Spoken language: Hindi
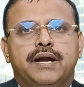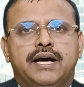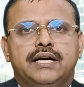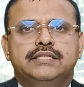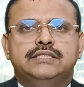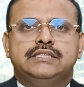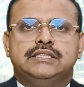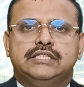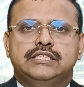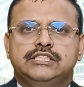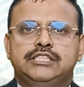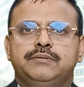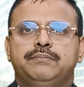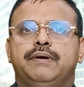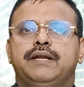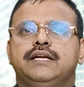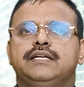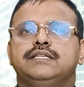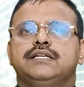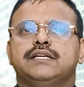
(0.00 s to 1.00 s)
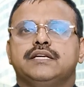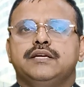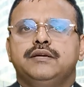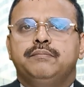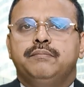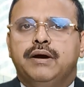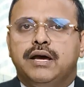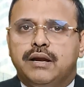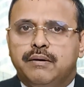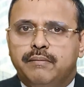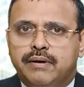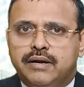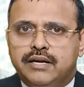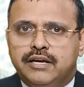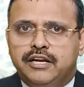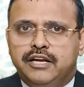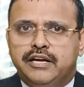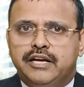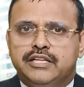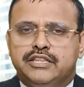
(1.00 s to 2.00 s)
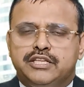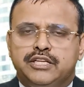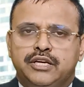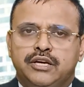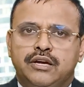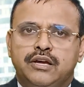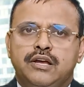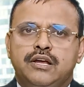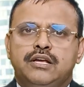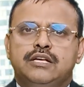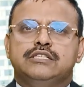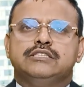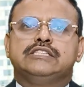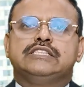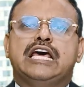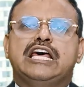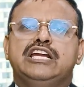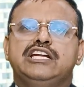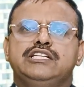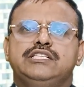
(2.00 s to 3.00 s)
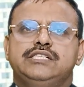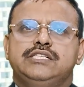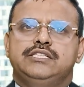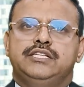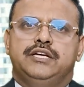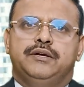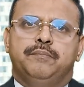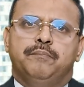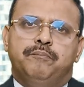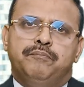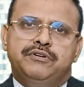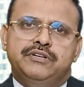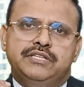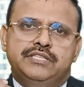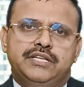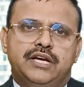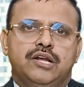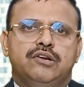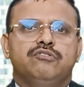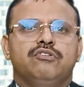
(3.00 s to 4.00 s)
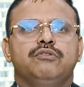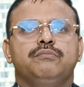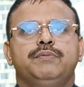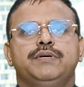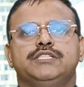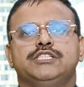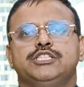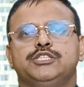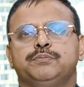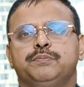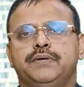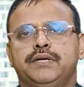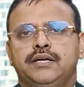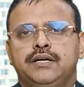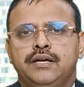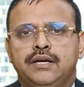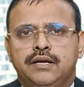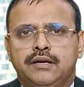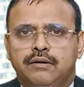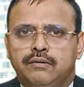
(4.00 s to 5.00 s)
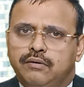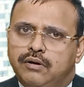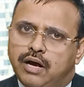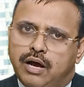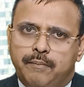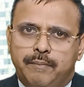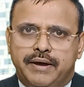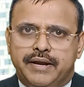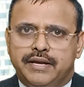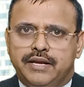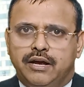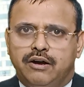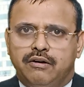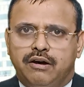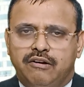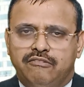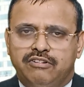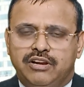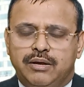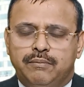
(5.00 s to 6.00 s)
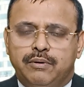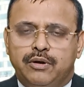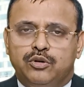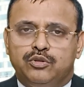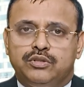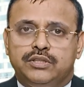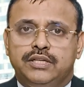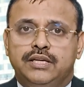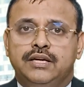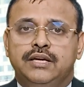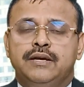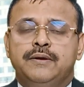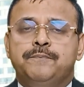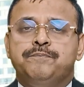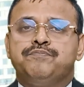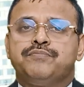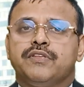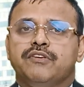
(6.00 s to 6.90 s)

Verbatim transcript: ब्रांच किसी मैनेजर की मारामारी नहीं रहती है सारी चीजें जेन्युन बेसिस पे हमारे यहाँ अवेलेबल होती हैं